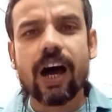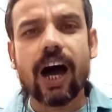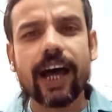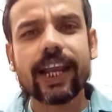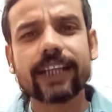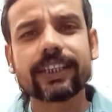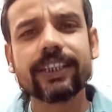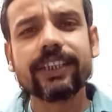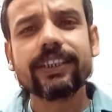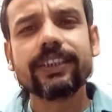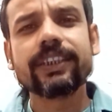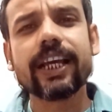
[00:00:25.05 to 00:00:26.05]
हालांकि
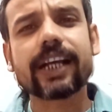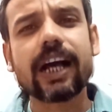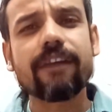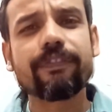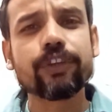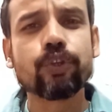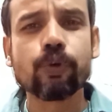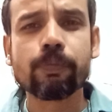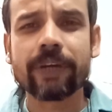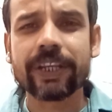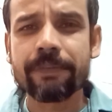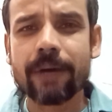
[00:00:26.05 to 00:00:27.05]
ये काफ़ी दुख
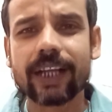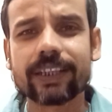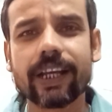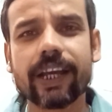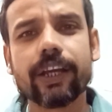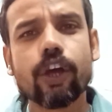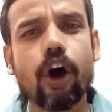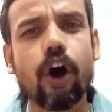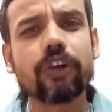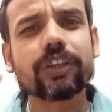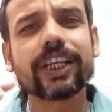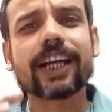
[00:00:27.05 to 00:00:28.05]
भरी बात है
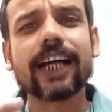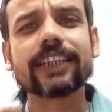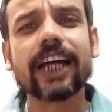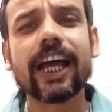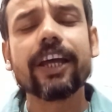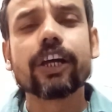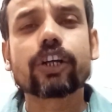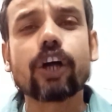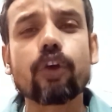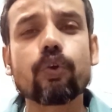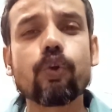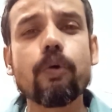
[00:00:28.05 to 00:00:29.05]
और देखा जाए
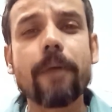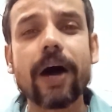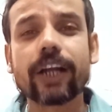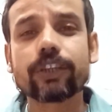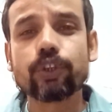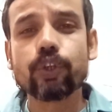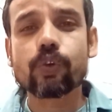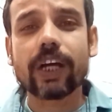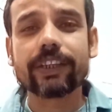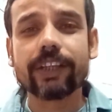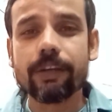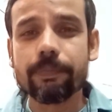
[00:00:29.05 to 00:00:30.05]
करोड़ों भारतीयों का
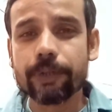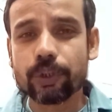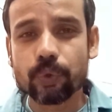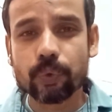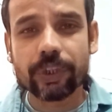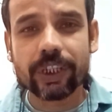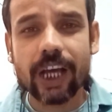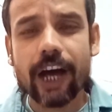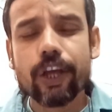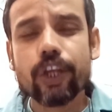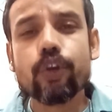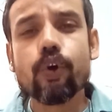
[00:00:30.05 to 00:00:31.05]
दिल भी टूट गया
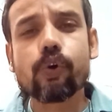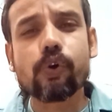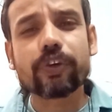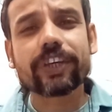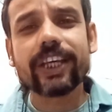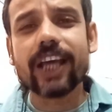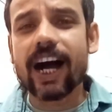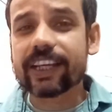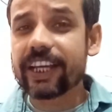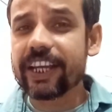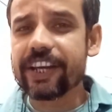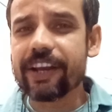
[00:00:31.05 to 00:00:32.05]
लोगों की
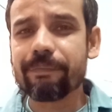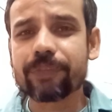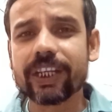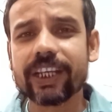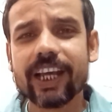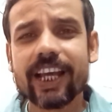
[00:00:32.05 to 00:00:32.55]
आंखें नम थी